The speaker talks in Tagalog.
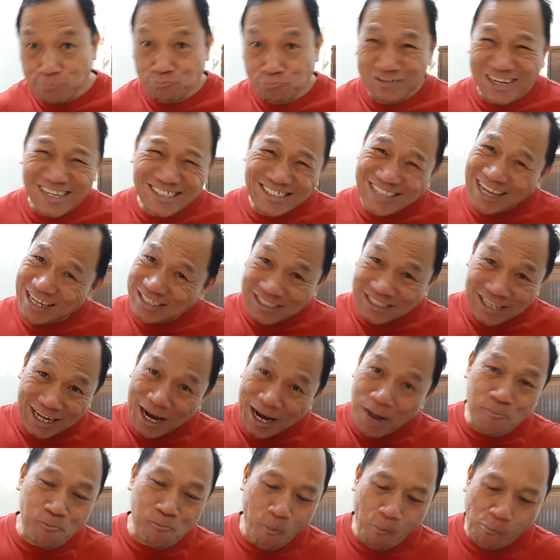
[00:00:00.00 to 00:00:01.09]
Then, ang
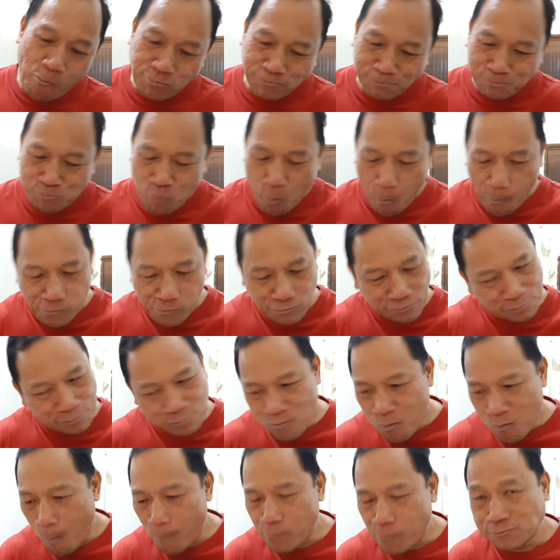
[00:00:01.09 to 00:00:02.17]
sarap.
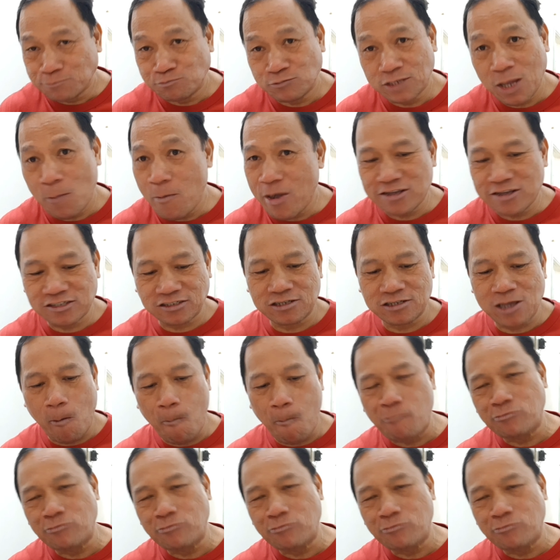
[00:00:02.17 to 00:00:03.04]
The best.